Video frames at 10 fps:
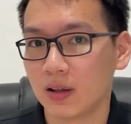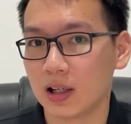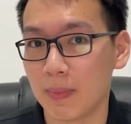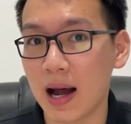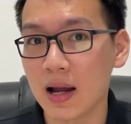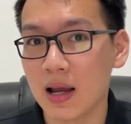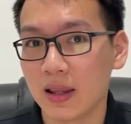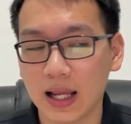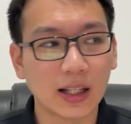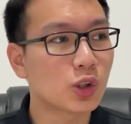
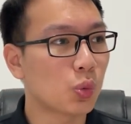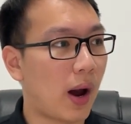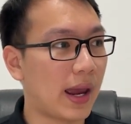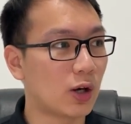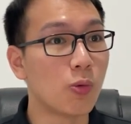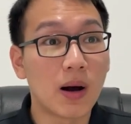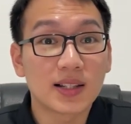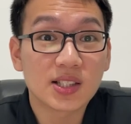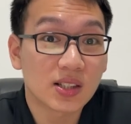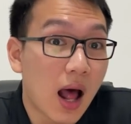Diba? That is why kung
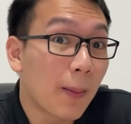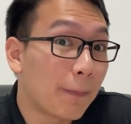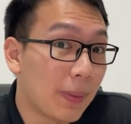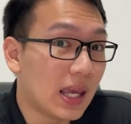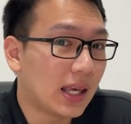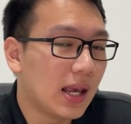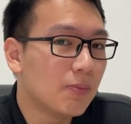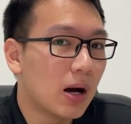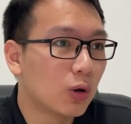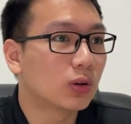mag-stock
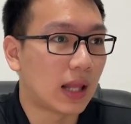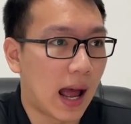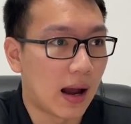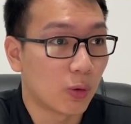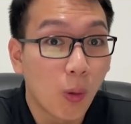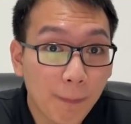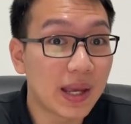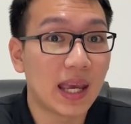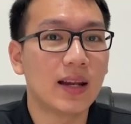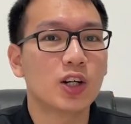picking manguta, kung
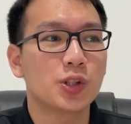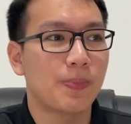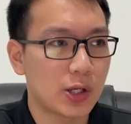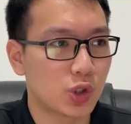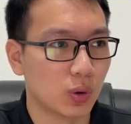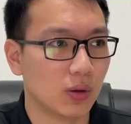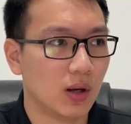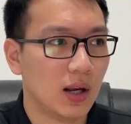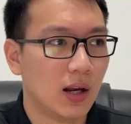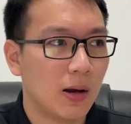beginners pa jud,
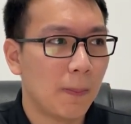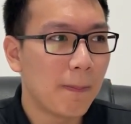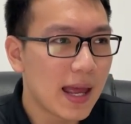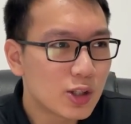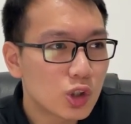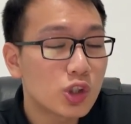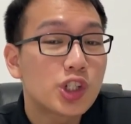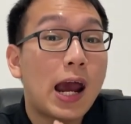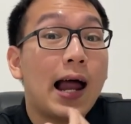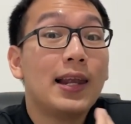medyo
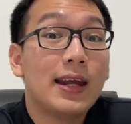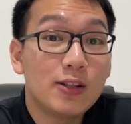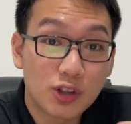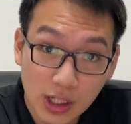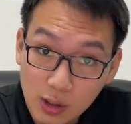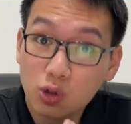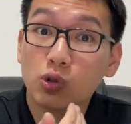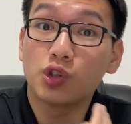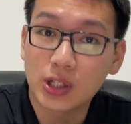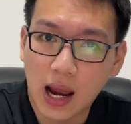challenging
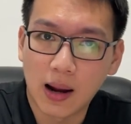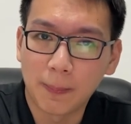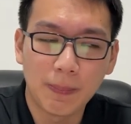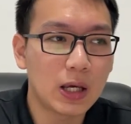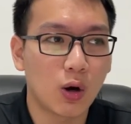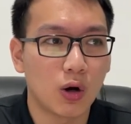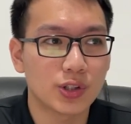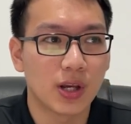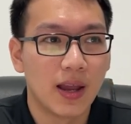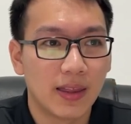jud siya
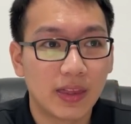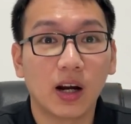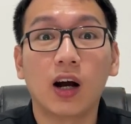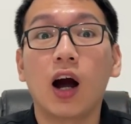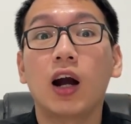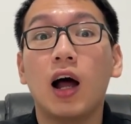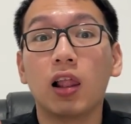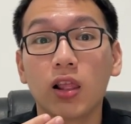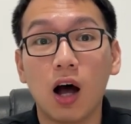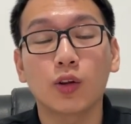because there are a
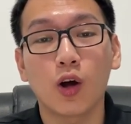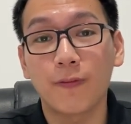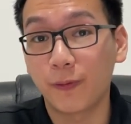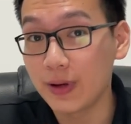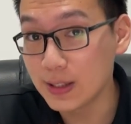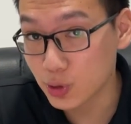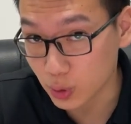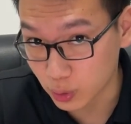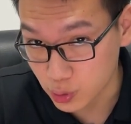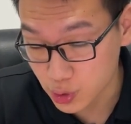lot of
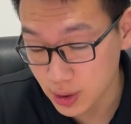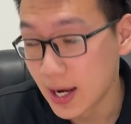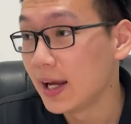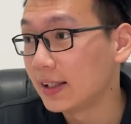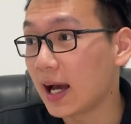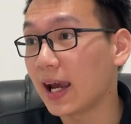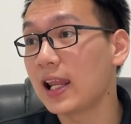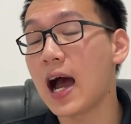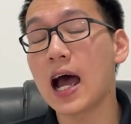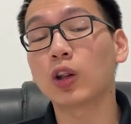research na
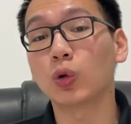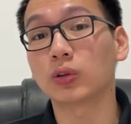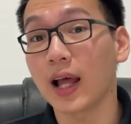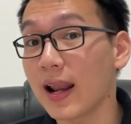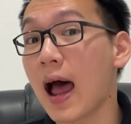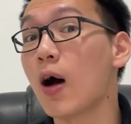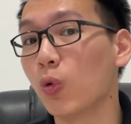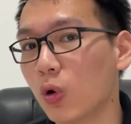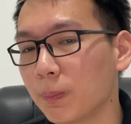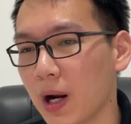kailangan to
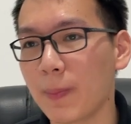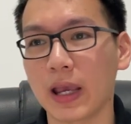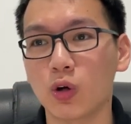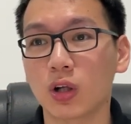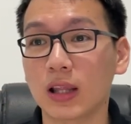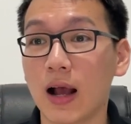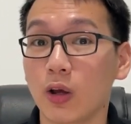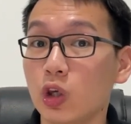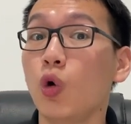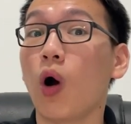tanawon para makikutag
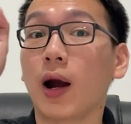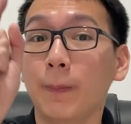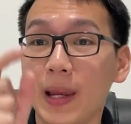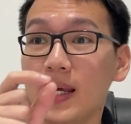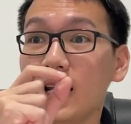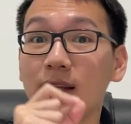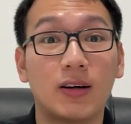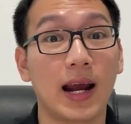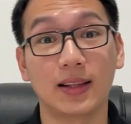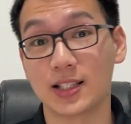you are making the
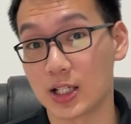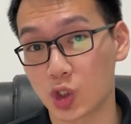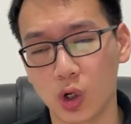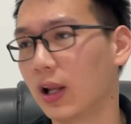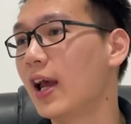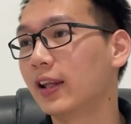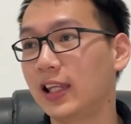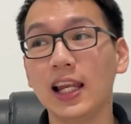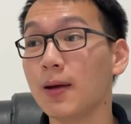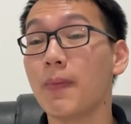right decision.
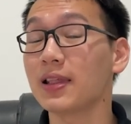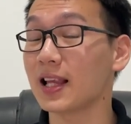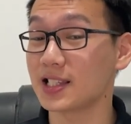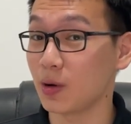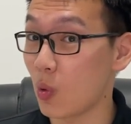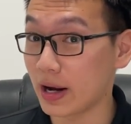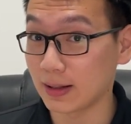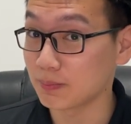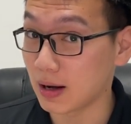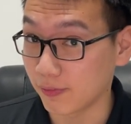Dili man ta si
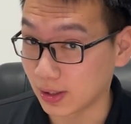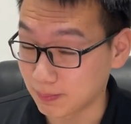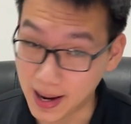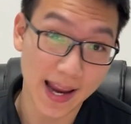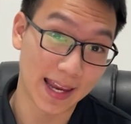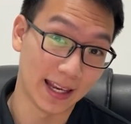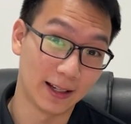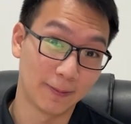Warren Buffett bay.